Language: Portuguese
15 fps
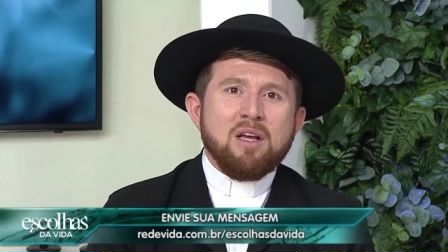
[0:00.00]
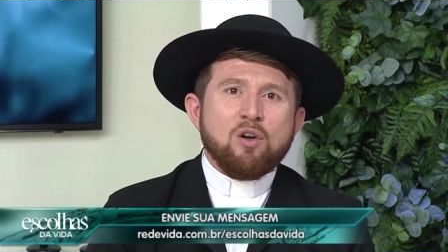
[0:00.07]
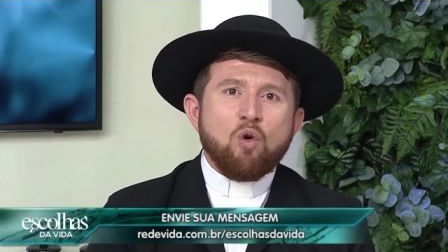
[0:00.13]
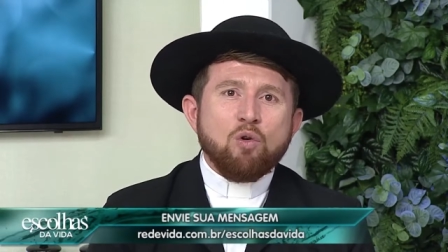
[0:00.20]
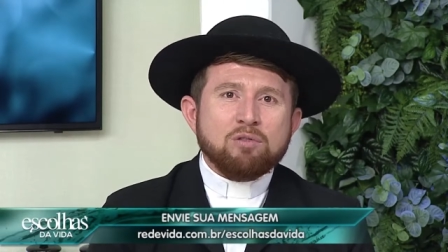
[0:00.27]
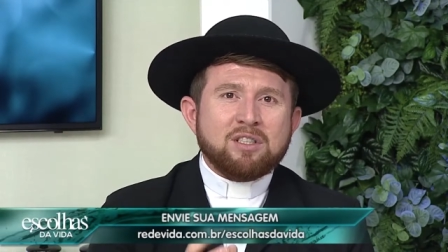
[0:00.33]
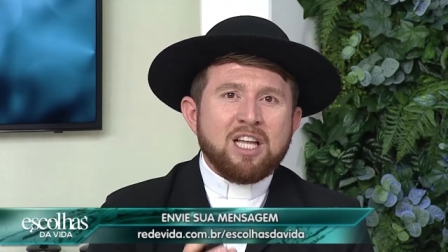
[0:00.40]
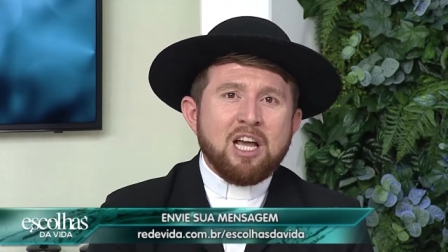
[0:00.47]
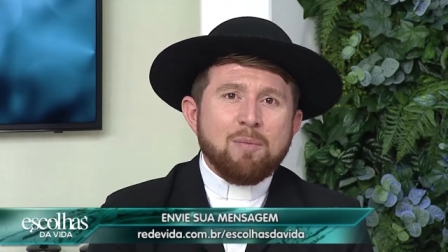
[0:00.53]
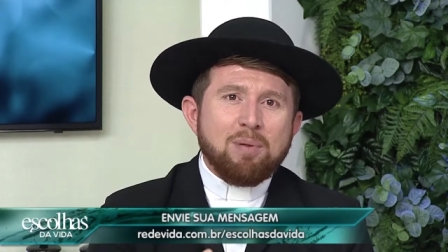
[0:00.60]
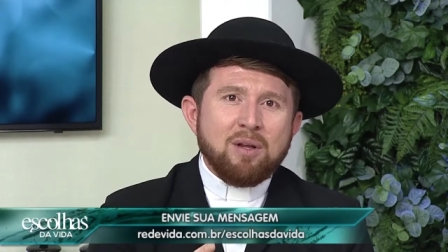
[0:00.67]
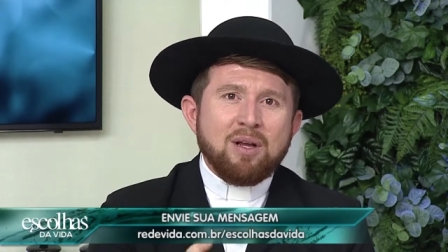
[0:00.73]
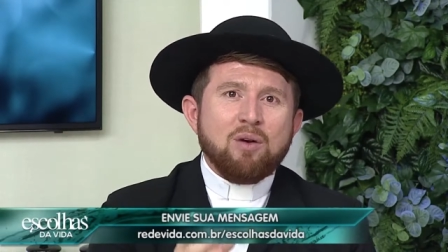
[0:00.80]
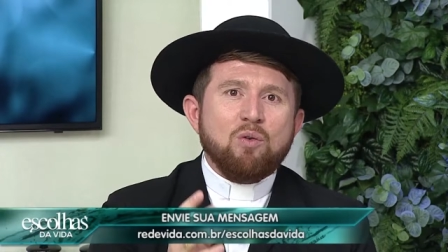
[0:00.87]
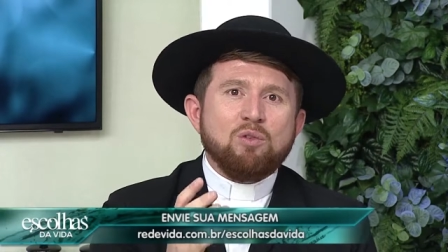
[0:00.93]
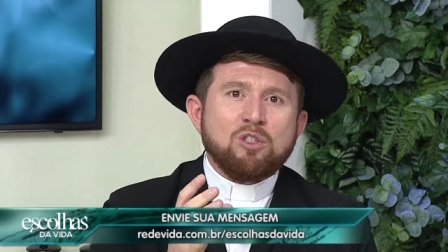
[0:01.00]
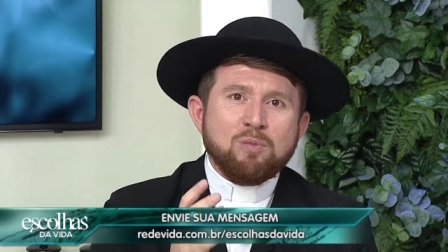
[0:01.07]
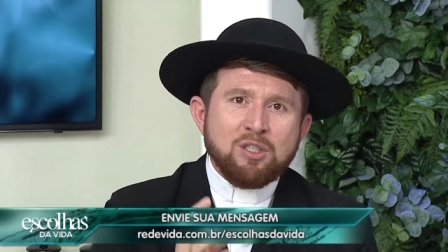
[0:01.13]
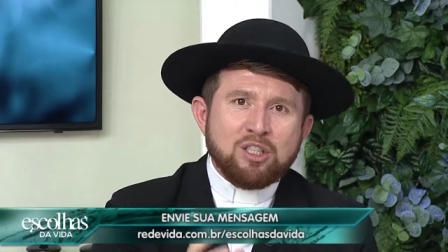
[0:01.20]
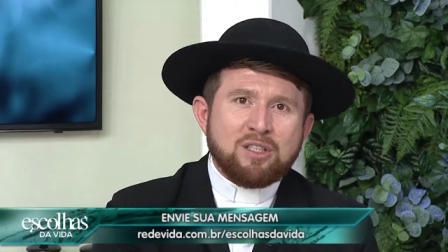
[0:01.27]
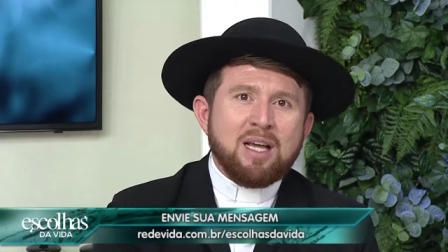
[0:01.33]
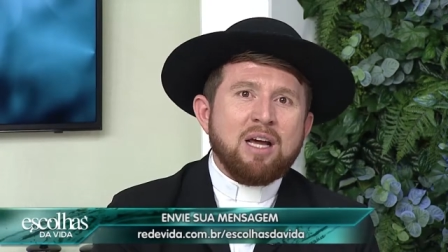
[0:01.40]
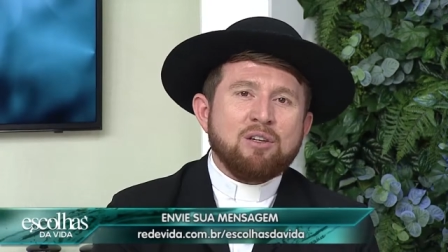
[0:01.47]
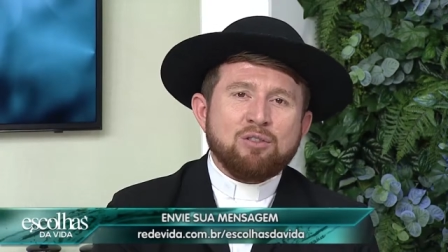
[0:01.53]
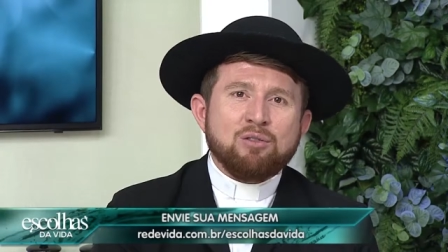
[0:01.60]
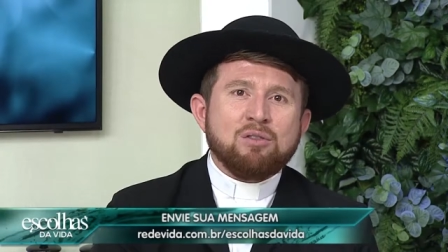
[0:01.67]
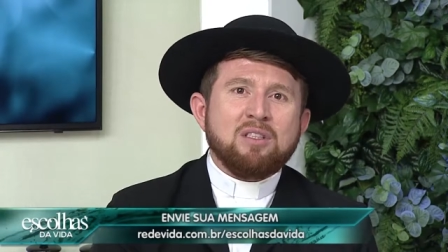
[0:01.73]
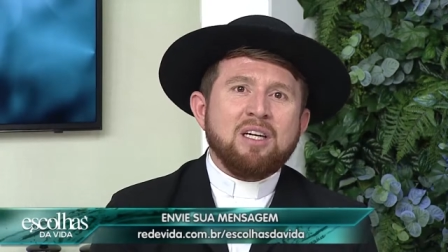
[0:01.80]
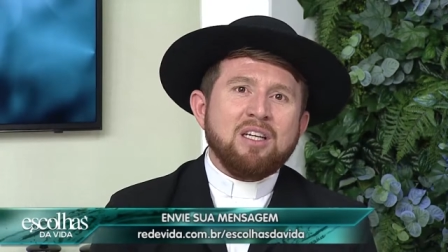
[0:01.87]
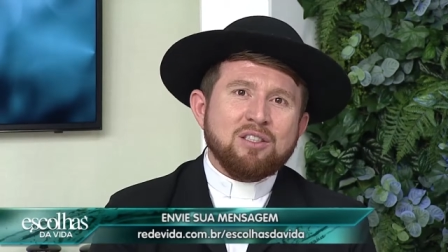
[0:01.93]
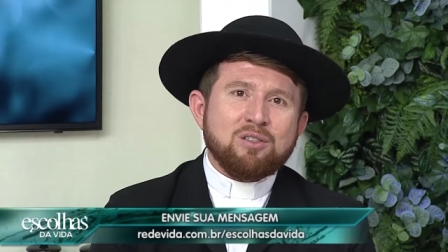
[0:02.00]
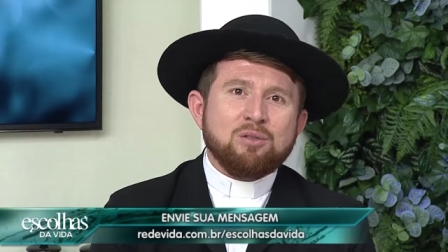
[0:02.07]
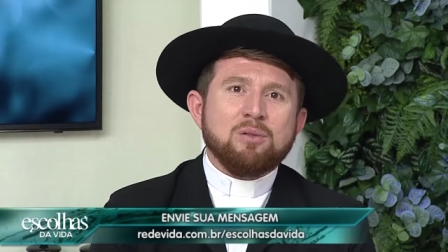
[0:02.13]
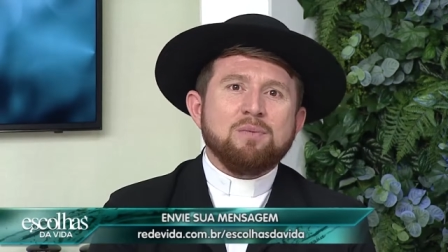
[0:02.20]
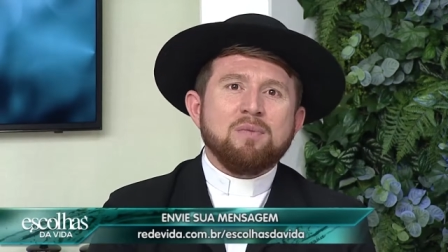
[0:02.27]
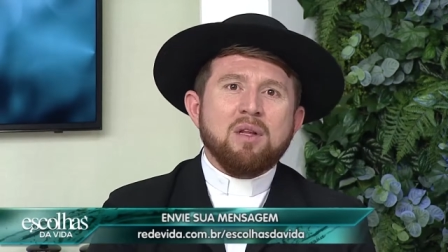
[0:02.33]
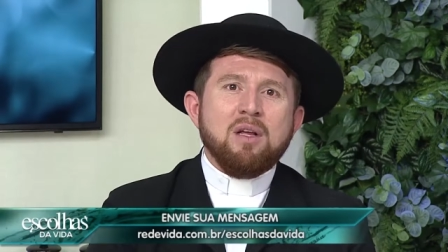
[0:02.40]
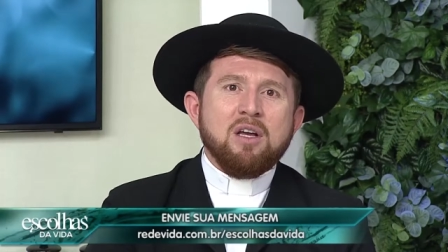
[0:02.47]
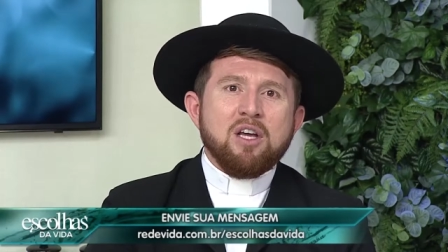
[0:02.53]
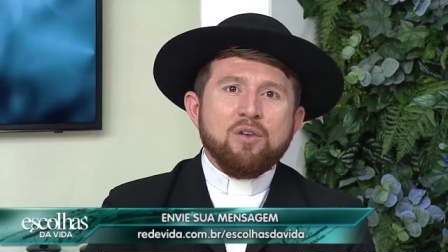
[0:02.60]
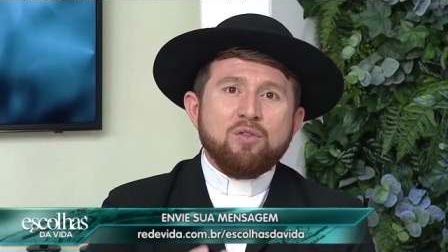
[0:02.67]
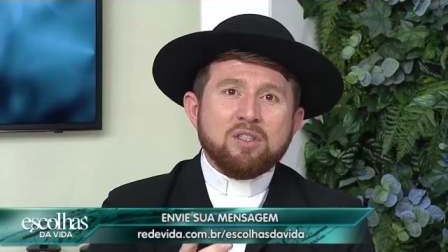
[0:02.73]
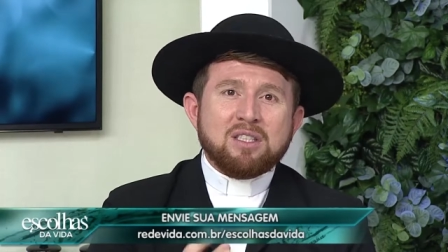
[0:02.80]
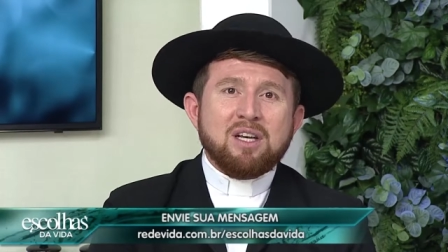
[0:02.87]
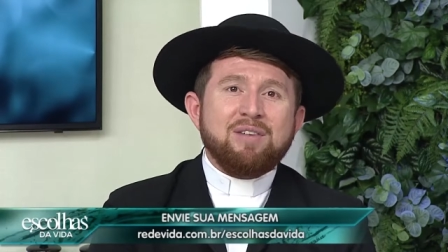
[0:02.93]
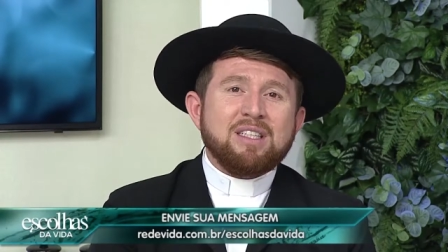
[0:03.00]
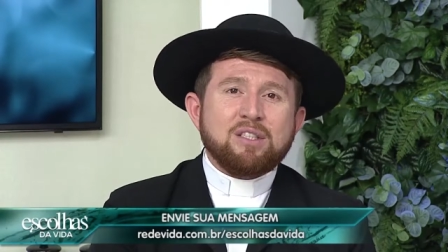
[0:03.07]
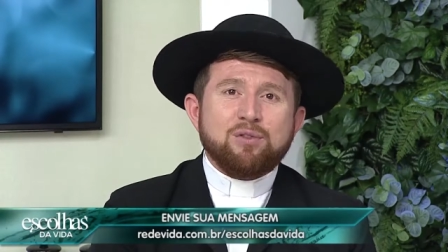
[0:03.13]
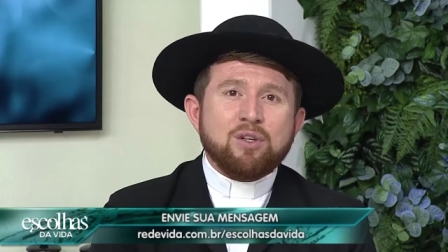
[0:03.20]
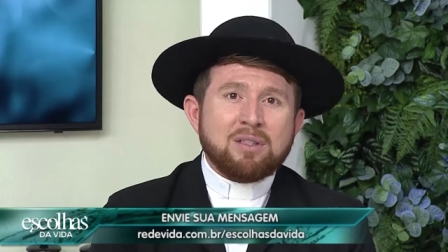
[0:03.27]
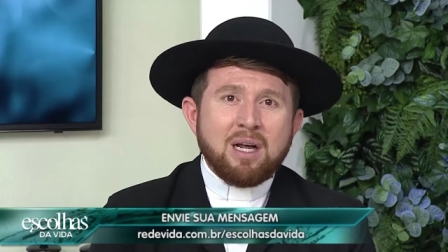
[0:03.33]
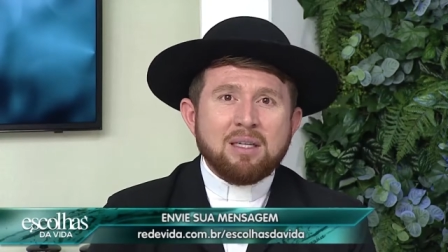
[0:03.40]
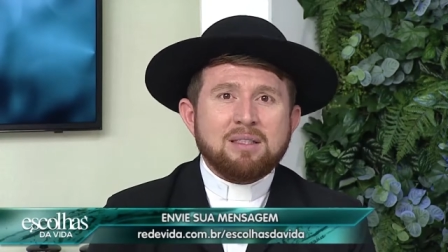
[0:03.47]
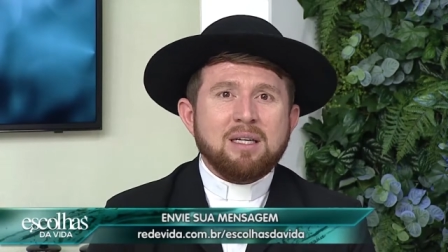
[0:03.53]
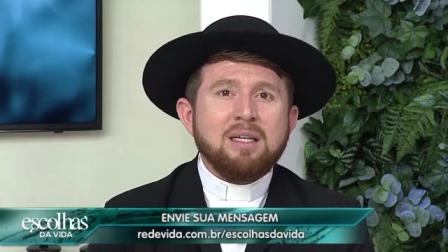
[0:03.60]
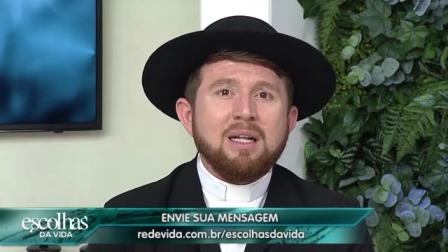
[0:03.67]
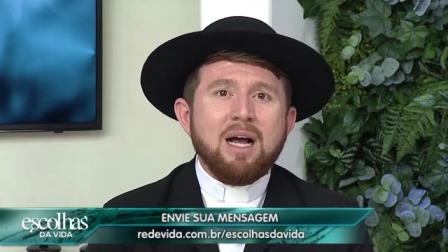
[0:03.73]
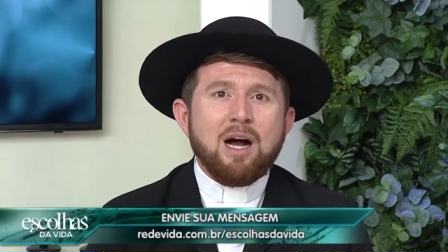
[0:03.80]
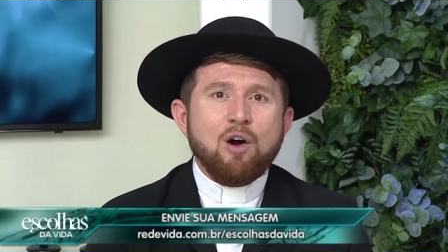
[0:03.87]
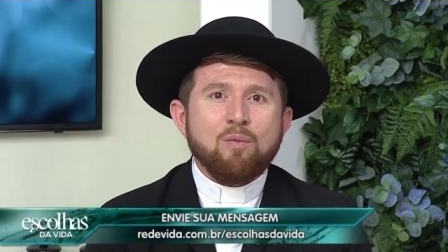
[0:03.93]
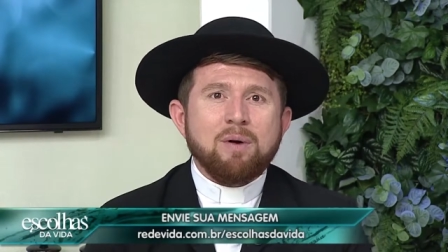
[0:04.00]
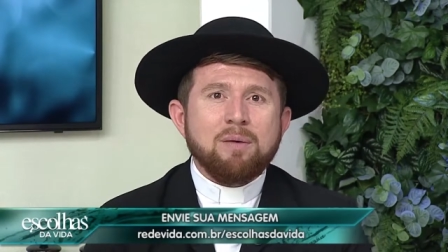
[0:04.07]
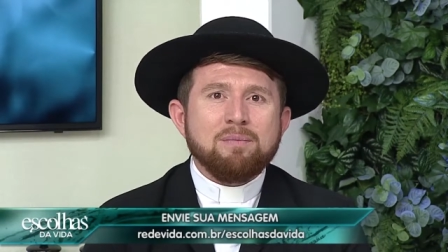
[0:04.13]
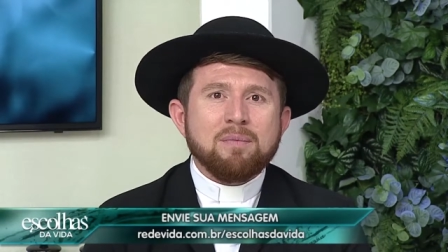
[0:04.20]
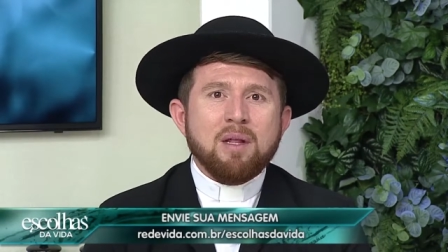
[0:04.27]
Contemple os mistérios do texto e você vai se fortalecer na alma.